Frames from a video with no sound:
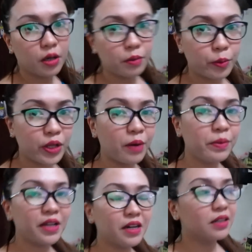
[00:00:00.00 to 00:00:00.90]
Pupunta
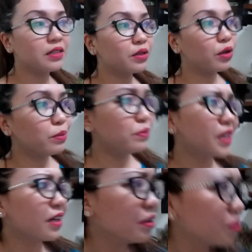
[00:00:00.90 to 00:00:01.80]
kami ng rob.
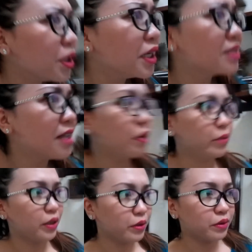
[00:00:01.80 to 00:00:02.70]
Tanggalin ko na kaya sa
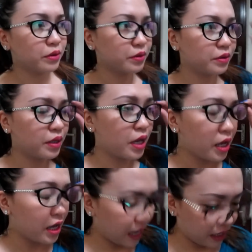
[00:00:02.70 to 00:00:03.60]
salamin ko.
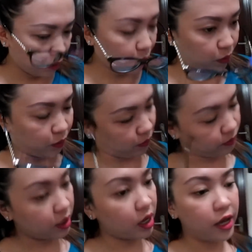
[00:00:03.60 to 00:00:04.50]
Ano,
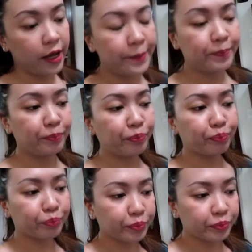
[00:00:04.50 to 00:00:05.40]
um,
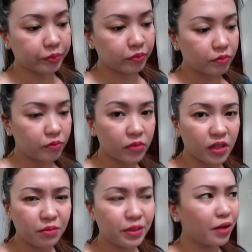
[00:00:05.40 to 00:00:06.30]

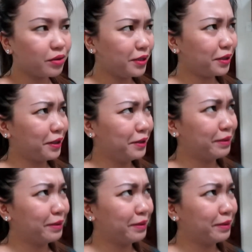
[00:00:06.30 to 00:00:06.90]
matawag dito.